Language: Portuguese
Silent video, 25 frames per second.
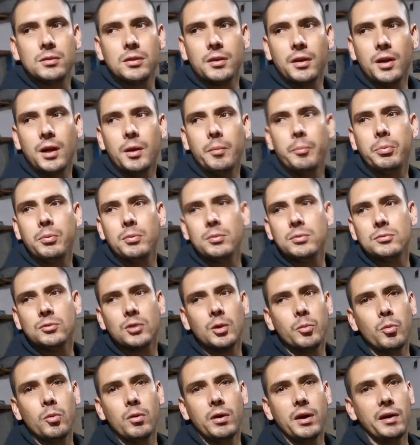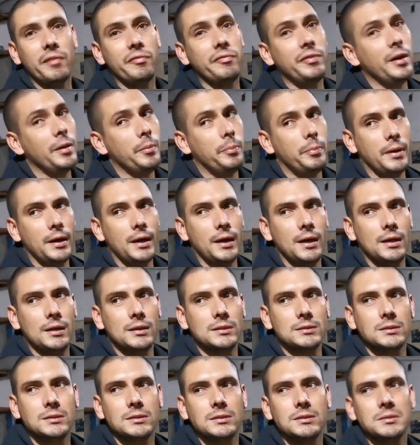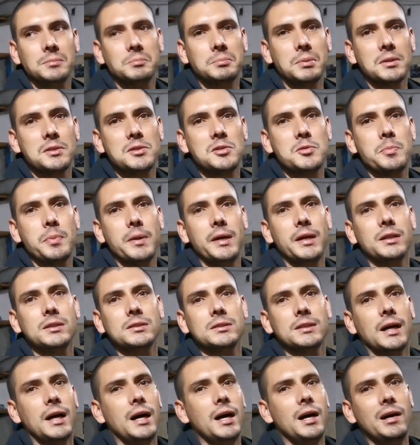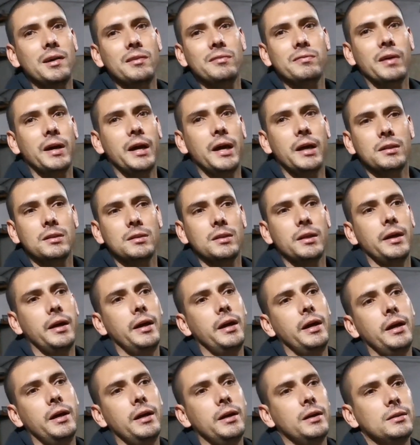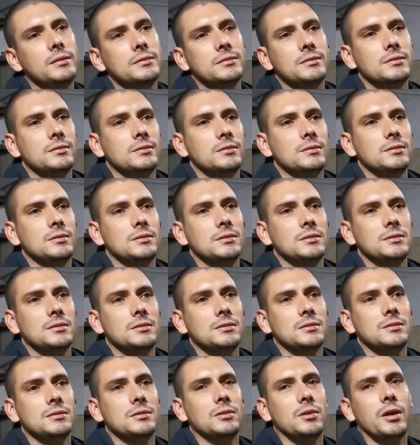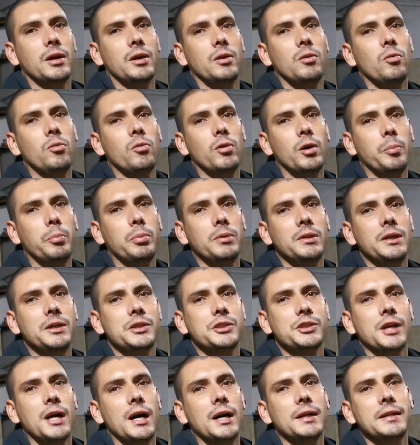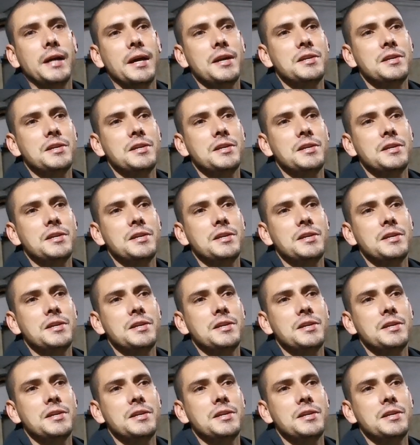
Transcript: trampo, toma um café para despertar, vai até a hora que o corpo deixar,